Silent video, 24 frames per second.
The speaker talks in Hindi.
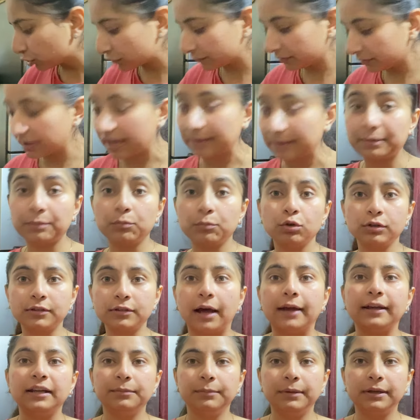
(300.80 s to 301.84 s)
ऑफ द टाइम मैं
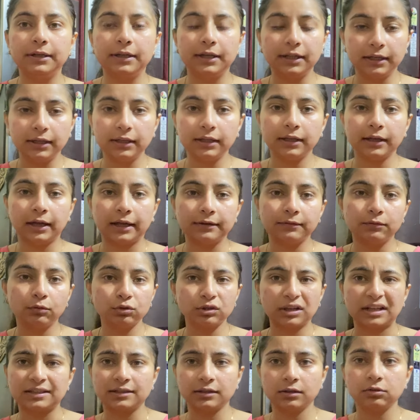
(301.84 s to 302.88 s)
मुल्तानी मिट्टी एंड वो
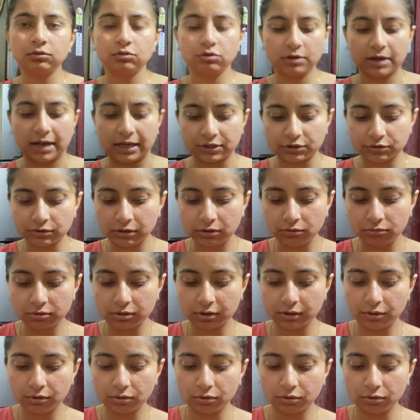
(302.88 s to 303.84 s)
ऐसा कुछ नेचुरल यूज़ करने की